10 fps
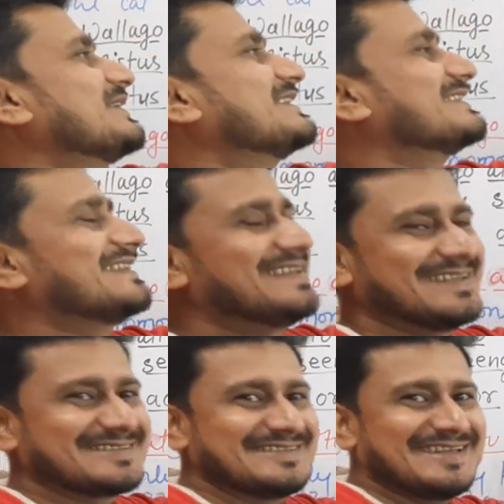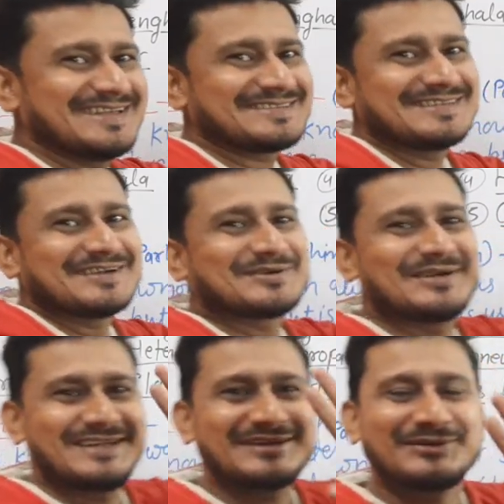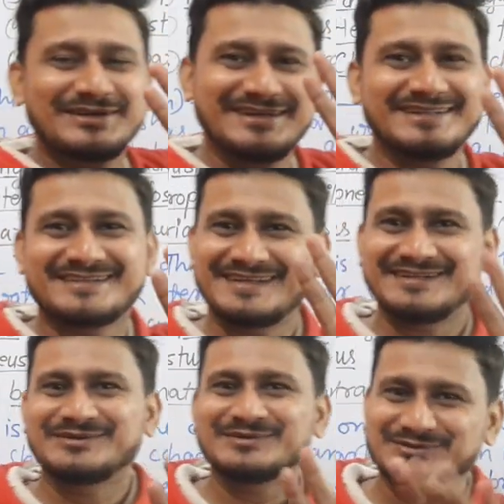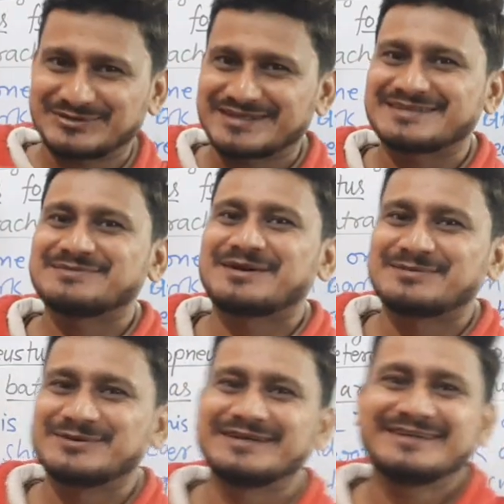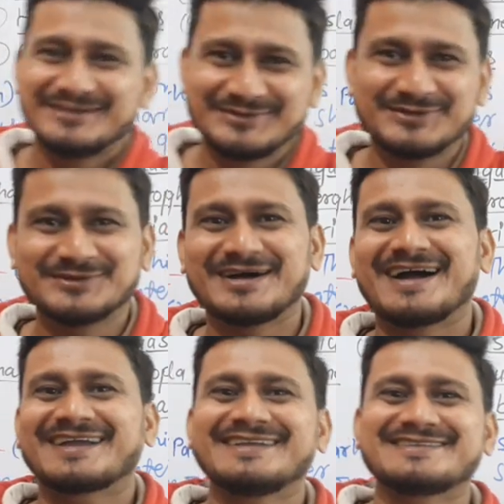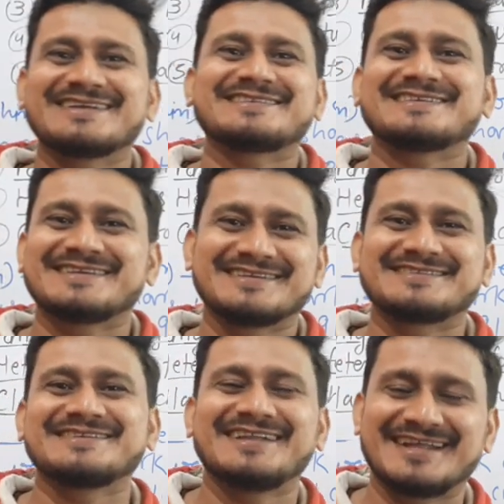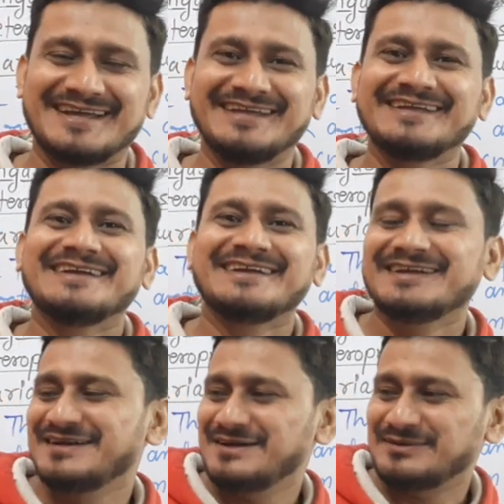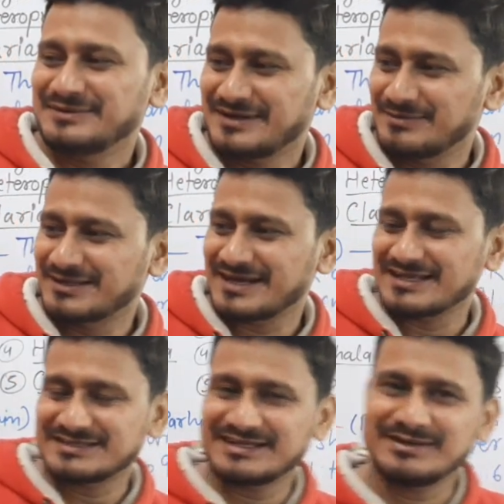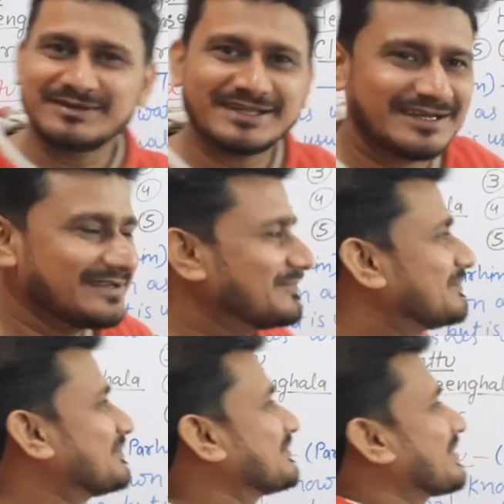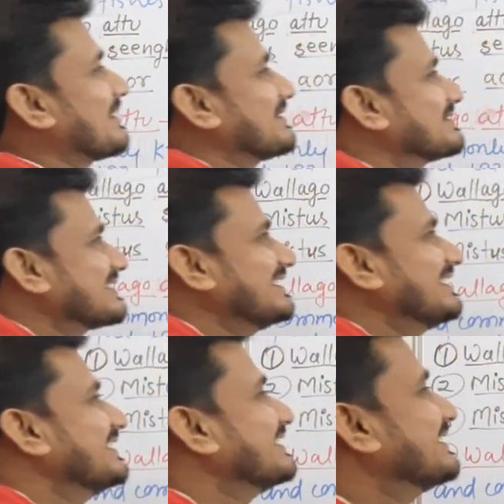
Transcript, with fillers: पंगेसियस कोई नहीं कोई नहीं जाने दो छोटा सा बाबू है वो वहां के चाचा चाचा चिल्ला रहा है अभी क्लास ले रहा है बेटा चलिए